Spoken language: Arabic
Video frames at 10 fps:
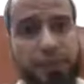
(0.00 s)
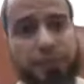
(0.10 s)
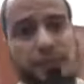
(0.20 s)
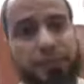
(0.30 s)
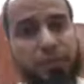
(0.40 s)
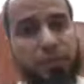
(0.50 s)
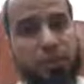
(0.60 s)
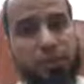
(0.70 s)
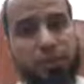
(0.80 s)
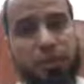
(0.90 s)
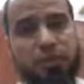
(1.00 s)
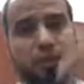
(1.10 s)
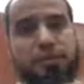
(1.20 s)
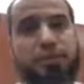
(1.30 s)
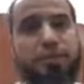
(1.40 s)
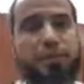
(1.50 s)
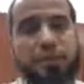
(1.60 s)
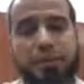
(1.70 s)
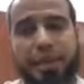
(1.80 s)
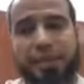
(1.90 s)
ان في تشخيصات
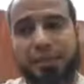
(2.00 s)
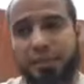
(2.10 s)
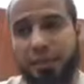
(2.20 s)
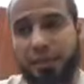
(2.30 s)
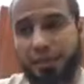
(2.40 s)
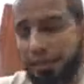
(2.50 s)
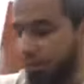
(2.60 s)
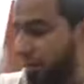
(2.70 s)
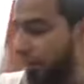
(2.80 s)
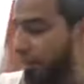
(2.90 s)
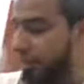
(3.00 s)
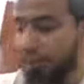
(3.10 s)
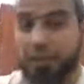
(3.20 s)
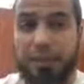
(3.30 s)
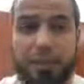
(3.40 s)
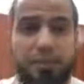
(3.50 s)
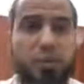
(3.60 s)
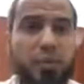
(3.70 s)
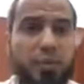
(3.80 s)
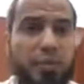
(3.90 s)
يعني زي ما الاساتذه كانوا
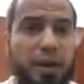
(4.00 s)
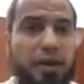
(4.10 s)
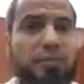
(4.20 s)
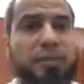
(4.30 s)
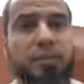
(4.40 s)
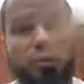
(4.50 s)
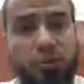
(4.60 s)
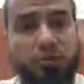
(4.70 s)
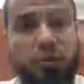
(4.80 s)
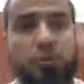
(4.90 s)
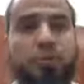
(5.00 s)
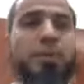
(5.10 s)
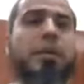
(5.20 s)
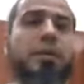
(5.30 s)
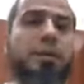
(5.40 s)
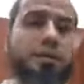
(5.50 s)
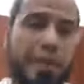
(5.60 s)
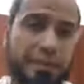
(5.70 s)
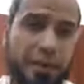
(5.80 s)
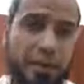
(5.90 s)
بيقولوا لنا بالعربي تجب ما
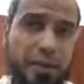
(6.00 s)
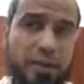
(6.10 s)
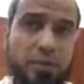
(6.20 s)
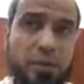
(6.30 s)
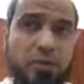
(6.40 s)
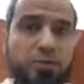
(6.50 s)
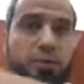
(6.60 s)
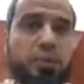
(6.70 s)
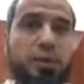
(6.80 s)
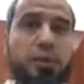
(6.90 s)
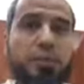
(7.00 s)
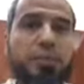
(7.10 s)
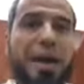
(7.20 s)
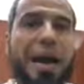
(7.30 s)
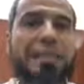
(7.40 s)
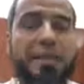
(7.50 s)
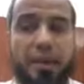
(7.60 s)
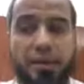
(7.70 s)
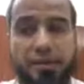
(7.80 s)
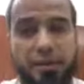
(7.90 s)
تحتها او تجب ما
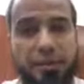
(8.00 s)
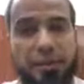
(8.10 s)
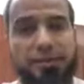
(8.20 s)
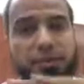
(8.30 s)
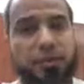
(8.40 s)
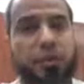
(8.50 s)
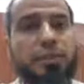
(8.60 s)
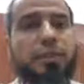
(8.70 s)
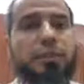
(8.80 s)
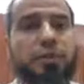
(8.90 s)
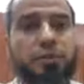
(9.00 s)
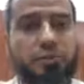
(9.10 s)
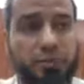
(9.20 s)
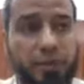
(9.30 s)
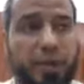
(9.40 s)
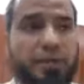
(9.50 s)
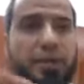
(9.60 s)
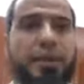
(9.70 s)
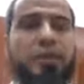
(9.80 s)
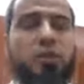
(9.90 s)
عداها يعني في تشخيص يجب ما عداه
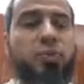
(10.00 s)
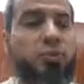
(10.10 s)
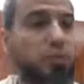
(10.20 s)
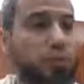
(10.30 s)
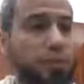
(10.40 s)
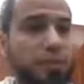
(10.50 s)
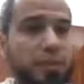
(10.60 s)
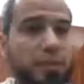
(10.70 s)
يعني لو موجود